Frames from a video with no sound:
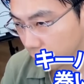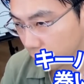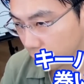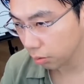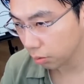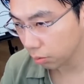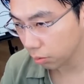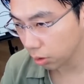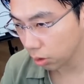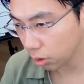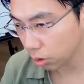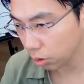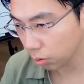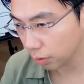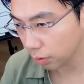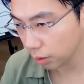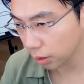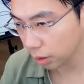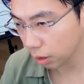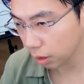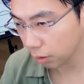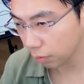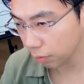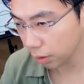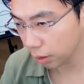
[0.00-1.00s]
三笘
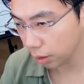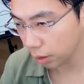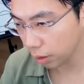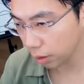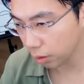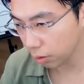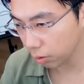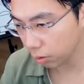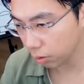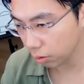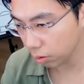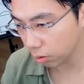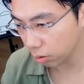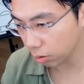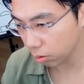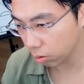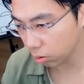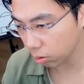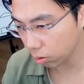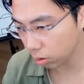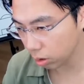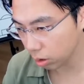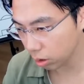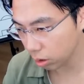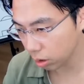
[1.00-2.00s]
ための、
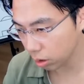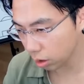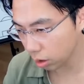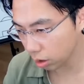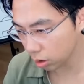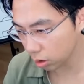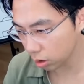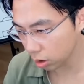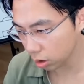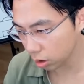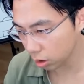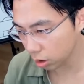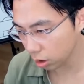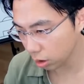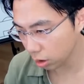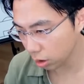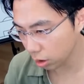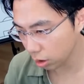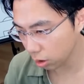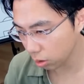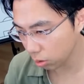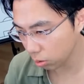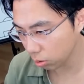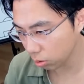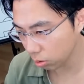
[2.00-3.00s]
ここ引っかかっちゃったんだ
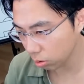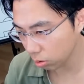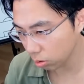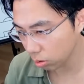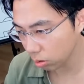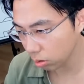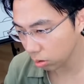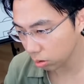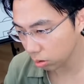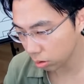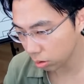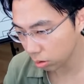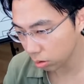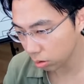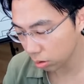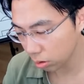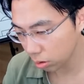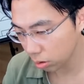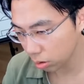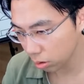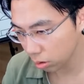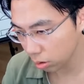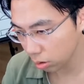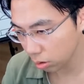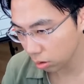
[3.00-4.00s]
けど、
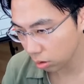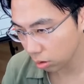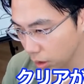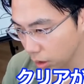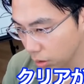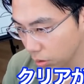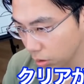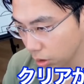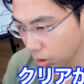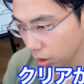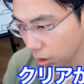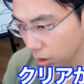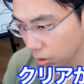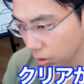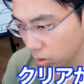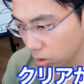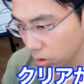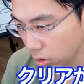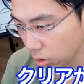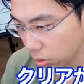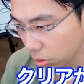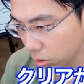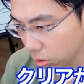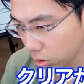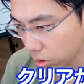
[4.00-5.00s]
クリアが
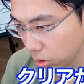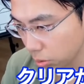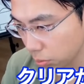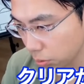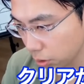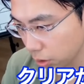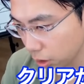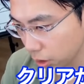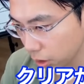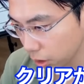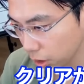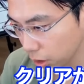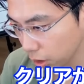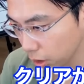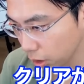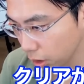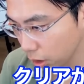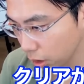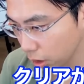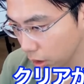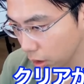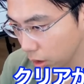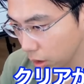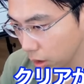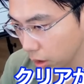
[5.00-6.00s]
不十分になったん
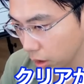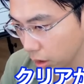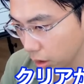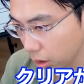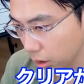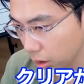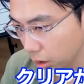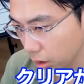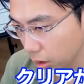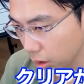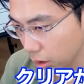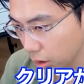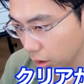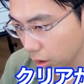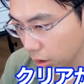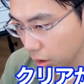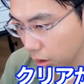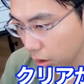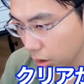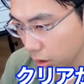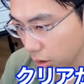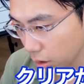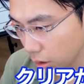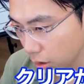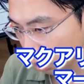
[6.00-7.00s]
で、
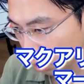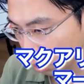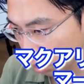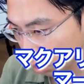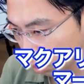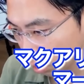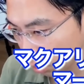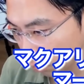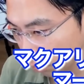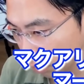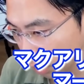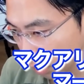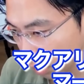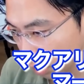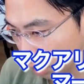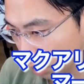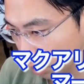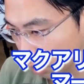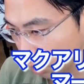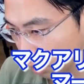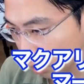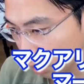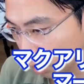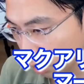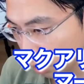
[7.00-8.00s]
さあ
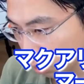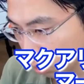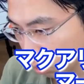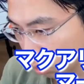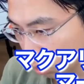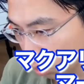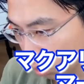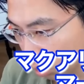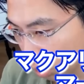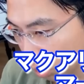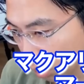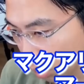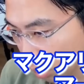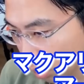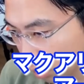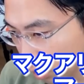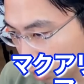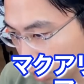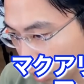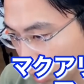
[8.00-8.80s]
マカリスタ外にはた